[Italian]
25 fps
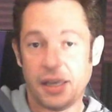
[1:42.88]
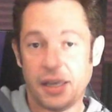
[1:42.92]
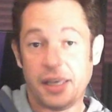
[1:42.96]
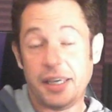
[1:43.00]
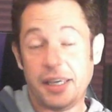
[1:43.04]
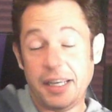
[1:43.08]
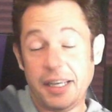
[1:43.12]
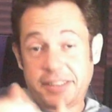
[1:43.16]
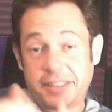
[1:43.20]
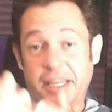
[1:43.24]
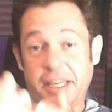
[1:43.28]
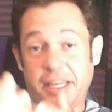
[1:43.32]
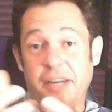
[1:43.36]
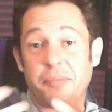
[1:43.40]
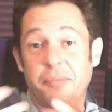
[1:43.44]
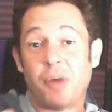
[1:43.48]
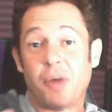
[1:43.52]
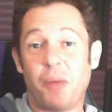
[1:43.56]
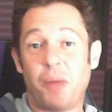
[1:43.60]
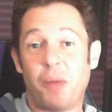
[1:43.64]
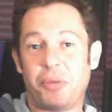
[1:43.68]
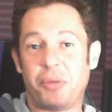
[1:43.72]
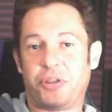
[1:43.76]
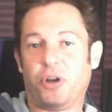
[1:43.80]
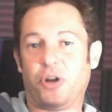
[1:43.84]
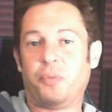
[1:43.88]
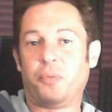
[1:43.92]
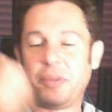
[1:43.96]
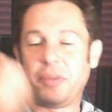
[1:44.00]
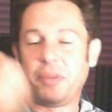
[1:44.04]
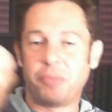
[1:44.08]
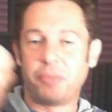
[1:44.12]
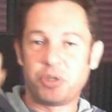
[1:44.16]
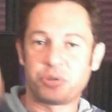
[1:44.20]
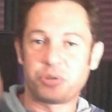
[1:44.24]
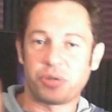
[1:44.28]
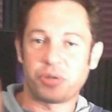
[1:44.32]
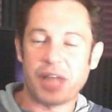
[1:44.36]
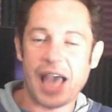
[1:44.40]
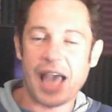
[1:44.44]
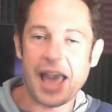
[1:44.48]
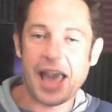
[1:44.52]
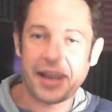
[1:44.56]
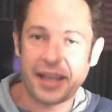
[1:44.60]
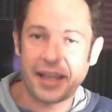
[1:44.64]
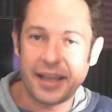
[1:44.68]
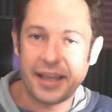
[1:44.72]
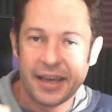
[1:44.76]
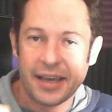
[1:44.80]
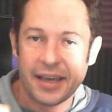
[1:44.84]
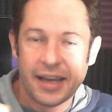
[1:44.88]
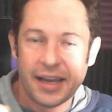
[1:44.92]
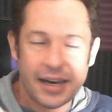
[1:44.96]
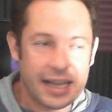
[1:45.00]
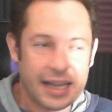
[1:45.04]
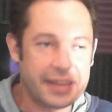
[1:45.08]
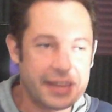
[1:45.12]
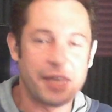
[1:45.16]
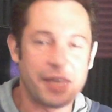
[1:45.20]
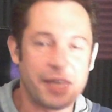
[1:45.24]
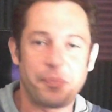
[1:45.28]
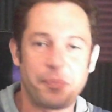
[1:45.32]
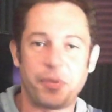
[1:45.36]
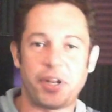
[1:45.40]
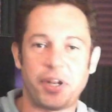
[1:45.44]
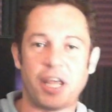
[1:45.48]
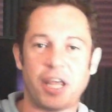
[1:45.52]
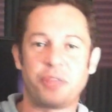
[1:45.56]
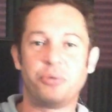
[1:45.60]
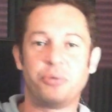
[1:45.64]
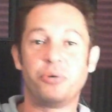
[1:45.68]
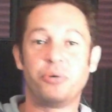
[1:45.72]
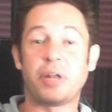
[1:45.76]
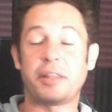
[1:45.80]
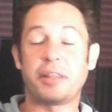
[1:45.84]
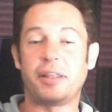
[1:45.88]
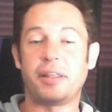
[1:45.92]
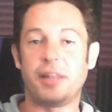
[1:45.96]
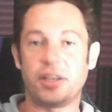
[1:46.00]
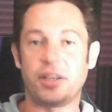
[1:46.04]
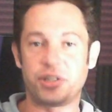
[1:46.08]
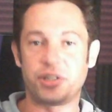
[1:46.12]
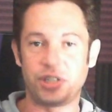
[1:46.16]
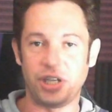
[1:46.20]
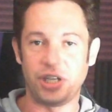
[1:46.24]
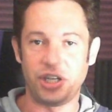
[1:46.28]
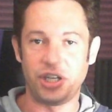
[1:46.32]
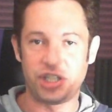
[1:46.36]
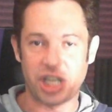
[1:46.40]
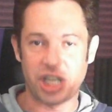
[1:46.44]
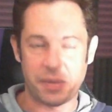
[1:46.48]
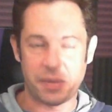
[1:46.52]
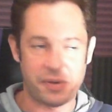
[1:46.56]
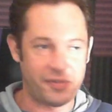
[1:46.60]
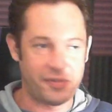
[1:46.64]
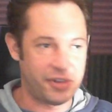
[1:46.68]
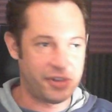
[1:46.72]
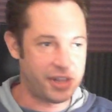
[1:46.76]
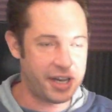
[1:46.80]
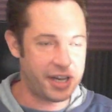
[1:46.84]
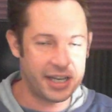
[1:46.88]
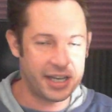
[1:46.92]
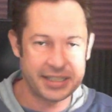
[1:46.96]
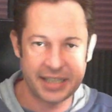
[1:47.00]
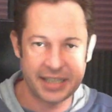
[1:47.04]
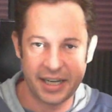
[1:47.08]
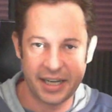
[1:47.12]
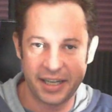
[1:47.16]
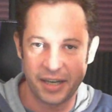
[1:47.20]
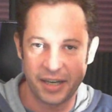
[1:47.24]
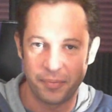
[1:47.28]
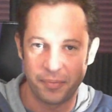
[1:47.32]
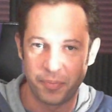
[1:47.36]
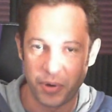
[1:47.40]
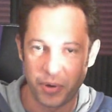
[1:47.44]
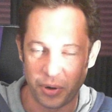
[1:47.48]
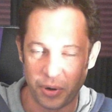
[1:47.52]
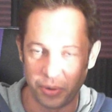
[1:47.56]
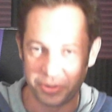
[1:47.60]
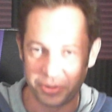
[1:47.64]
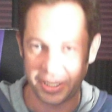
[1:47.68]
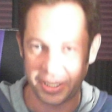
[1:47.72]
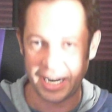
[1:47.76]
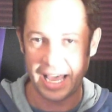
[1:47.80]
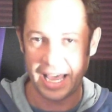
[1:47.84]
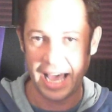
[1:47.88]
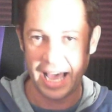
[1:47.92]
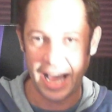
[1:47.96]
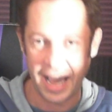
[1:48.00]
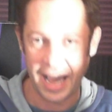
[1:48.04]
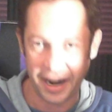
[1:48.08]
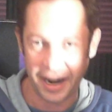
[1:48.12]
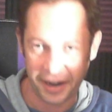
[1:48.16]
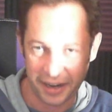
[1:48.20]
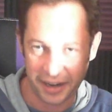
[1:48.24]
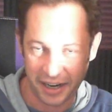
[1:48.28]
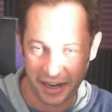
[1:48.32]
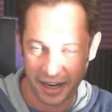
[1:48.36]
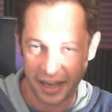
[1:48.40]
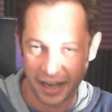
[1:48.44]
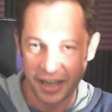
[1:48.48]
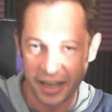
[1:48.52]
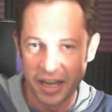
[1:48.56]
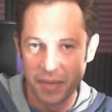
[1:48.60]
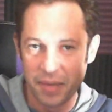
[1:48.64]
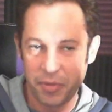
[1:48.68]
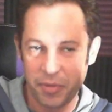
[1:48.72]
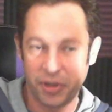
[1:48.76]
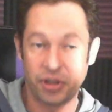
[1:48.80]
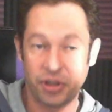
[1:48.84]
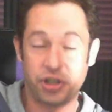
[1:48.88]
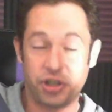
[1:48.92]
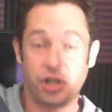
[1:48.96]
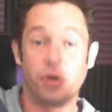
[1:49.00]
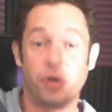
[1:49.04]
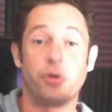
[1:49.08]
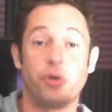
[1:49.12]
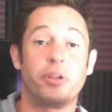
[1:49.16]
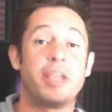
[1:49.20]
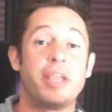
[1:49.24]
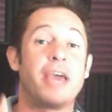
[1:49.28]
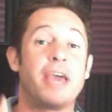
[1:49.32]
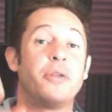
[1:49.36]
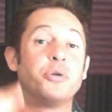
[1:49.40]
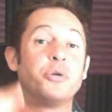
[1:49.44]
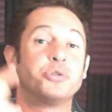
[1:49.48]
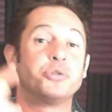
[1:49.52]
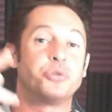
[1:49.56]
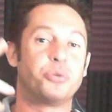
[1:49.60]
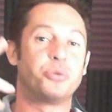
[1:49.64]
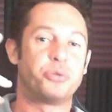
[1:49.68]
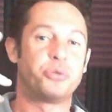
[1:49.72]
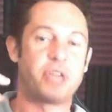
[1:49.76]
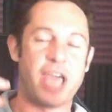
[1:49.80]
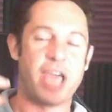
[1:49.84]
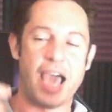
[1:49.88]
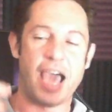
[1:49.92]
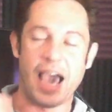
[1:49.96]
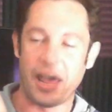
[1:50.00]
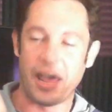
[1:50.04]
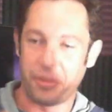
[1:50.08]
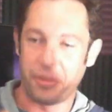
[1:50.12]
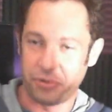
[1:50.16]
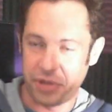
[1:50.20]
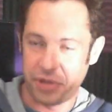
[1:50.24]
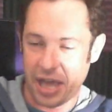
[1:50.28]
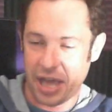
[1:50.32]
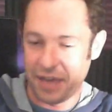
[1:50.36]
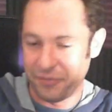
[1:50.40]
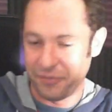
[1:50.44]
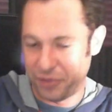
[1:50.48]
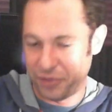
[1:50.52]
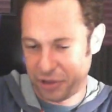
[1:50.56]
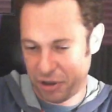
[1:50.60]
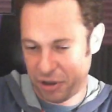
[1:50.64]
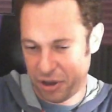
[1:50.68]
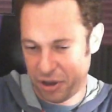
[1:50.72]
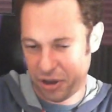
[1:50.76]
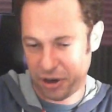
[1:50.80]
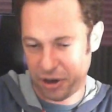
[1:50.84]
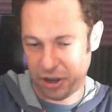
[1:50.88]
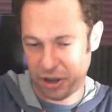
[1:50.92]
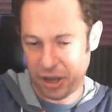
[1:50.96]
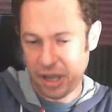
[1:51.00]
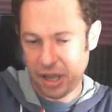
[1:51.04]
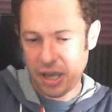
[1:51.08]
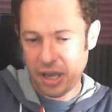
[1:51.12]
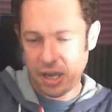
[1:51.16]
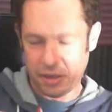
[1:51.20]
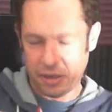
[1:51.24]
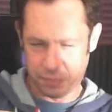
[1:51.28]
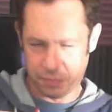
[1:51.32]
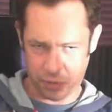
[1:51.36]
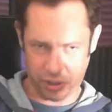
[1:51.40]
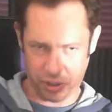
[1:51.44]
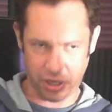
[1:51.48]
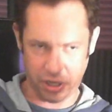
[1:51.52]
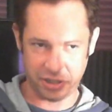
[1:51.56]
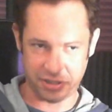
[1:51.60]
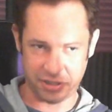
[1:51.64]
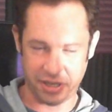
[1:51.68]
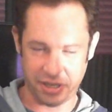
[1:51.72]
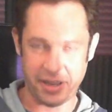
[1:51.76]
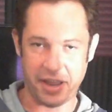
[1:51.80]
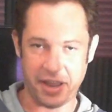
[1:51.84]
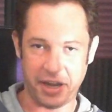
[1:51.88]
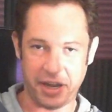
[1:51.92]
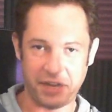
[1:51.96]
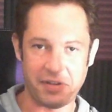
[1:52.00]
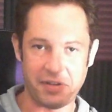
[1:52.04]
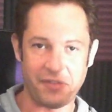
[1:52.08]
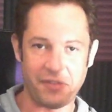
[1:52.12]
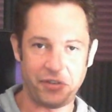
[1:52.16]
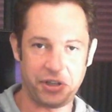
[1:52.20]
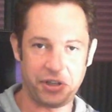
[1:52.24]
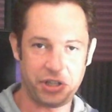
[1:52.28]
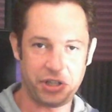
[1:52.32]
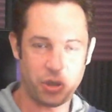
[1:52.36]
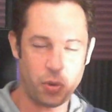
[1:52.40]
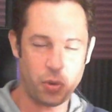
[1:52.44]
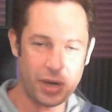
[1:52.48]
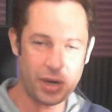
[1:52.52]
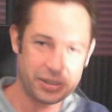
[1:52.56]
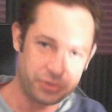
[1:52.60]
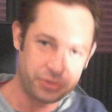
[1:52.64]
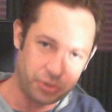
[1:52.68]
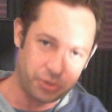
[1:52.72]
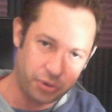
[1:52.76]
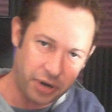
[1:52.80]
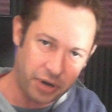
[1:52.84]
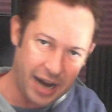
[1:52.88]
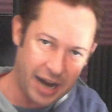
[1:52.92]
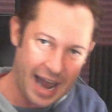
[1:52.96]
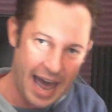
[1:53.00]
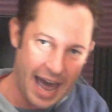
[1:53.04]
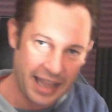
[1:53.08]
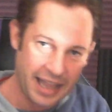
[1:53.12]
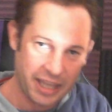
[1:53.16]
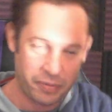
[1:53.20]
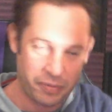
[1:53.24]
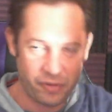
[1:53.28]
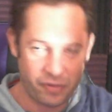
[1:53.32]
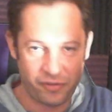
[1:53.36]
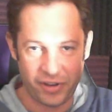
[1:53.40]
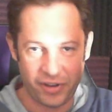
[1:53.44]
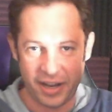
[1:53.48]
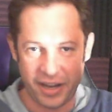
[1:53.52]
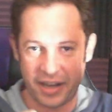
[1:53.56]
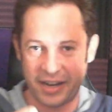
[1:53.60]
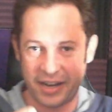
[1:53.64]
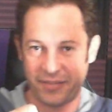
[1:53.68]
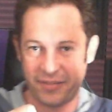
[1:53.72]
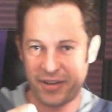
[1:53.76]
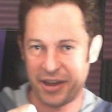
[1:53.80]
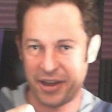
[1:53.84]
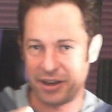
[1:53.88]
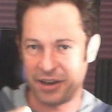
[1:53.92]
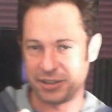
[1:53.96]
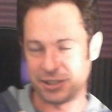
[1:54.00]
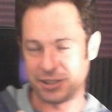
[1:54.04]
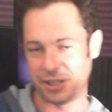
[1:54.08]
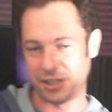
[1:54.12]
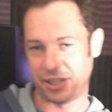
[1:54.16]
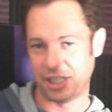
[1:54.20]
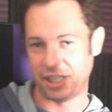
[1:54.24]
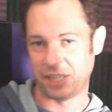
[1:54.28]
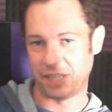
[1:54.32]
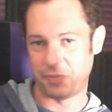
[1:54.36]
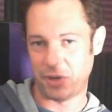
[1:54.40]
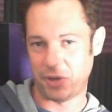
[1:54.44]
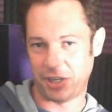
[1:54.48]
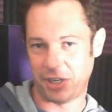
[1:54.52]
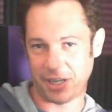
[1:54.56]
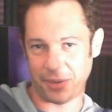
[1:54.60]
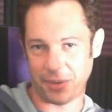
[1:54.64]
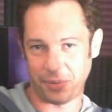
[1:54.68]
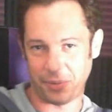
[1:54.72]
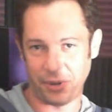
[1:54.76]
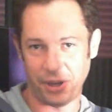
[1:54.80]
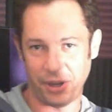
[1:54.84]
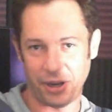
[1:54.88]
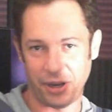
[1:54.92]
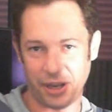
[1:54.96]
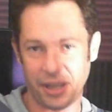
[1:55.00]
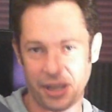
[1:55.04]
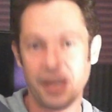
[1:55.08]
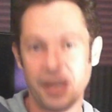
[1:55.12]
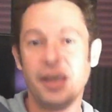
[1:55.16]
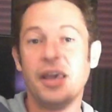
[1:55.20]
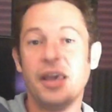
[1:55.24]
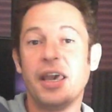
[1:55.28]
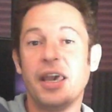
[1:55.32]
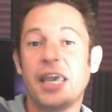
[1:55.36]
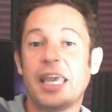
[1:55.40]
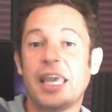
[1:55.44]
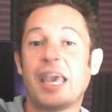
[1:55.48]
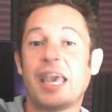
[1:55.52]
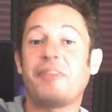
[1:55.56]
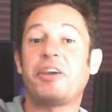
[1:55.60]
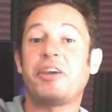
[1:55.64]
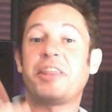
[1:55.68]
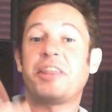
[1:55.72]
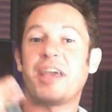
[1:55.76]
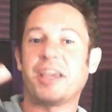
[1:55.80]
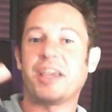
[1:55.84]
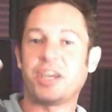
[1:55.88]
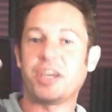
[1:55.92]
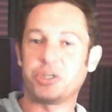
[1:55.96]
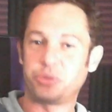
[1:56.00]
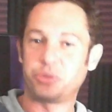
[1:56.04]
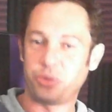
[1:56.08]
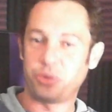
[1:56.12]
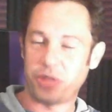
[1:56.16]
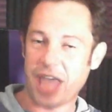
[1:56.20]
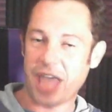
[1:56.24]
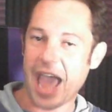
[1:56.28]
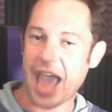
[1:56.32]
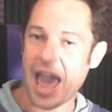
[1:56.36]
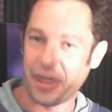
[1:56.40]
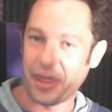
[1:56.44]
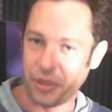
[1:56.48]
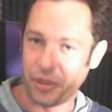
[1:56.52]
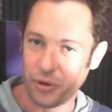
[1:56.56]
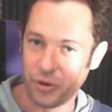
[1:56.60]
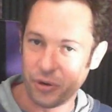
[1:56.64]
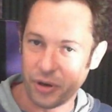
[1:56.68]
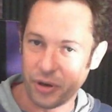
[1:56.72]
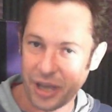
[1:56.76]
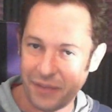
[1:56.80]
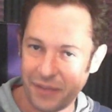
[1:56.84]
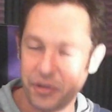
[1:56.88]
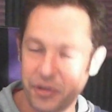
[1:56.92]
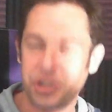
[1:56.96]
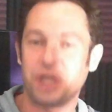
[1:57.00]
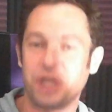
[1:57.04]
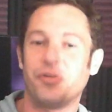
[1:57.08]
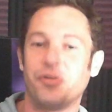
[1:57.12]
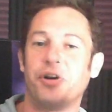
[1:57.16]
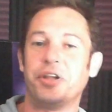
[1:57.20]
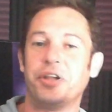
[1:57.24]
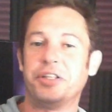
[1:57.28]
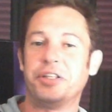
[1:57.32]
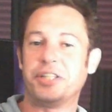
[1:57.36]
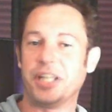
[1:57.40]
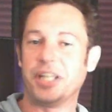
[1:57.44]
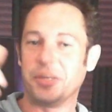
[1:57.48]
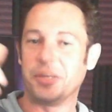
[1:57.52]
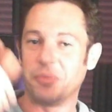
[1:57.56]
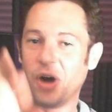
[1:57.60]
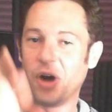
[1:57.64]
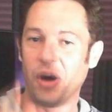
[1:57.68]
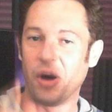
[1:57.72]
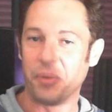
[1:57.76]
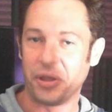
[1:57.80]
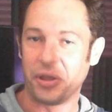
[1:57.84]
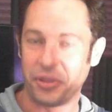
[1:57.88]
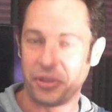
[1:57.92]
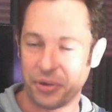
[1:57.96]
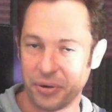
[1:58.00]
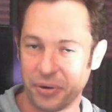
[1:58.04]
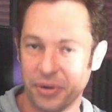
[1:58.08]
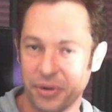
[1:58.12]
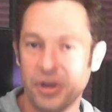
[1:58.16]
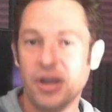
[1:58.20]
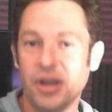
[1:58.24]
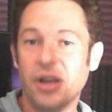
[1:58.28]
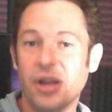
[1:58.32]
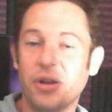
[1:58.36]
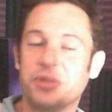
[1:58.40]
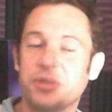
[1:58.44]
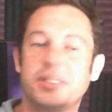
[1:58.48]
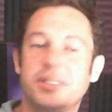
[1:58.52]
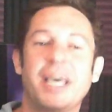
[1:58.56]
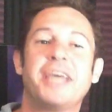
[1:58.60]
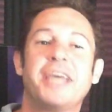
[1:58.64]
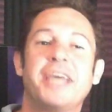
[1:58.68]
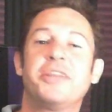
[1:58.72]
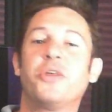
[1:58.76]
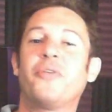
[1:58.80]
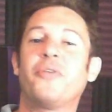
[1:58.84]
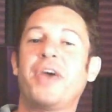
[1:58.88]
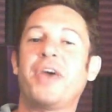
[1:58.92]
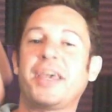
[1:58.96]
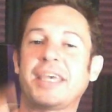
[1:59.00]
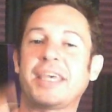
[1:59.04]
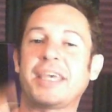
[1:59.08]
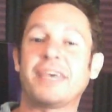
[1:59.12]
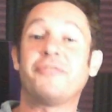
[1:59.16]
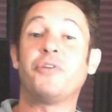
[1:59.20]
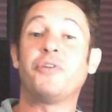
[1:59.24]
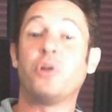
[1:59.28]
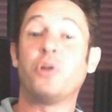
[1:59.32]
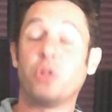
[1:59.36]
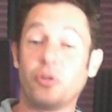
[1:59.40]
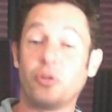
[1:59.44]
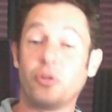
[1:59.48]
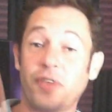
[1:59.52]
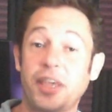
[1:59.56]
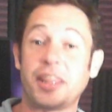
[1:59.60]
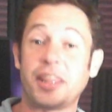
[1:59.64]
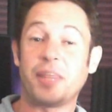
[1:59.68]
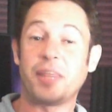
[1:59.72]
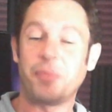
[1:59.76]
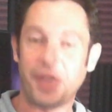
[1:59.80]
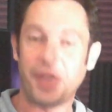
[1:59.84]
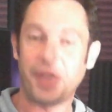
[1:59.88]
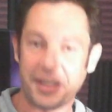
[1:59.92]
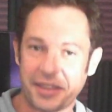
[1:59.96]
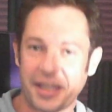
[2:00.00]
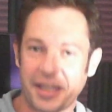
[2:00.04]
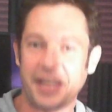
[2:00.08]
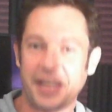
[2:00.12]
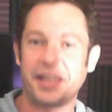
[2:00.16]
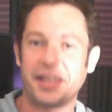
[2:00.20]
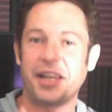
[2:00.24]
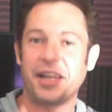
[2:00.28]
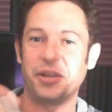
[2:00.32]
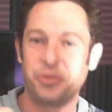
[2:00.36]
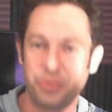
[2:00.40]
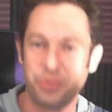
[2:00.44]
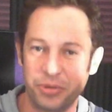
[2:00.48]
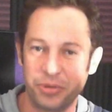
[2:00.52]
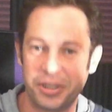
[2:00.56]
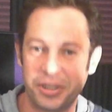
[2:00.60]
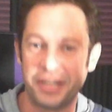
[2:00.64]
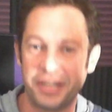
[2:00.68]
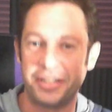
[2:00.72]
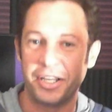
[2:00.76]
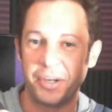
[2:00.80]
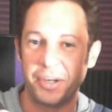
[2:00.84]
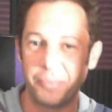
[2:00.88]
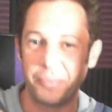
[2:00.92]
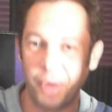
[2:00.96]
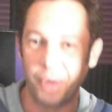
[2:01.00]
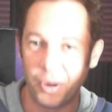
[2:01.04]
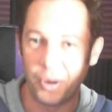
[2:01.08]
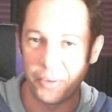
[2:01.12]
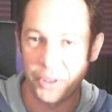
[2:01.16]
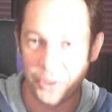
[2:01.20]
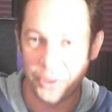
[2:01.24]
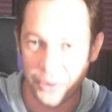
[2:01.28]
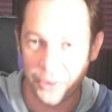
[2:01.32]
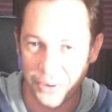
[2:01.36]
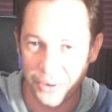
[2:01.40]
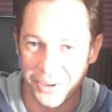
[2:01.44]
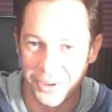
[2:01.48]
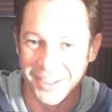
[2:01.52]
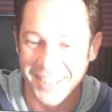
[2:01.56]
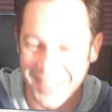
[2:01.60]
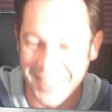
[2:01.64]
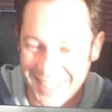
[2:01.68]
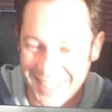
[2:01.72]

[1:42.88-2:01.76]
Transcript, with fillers: il termometro per misurare la temperatura della ciccia, per vedere se gli è pronta la carne, perché dice loro gli hanno studiato, li hanno vedere perché se gli arriva a 24 gradi per fare la reversing, per capire, e avete anche studiato, e vi ci vuole il termometro. Lo sai dov'è che ve lo dovete mettere tra tutti il termometro?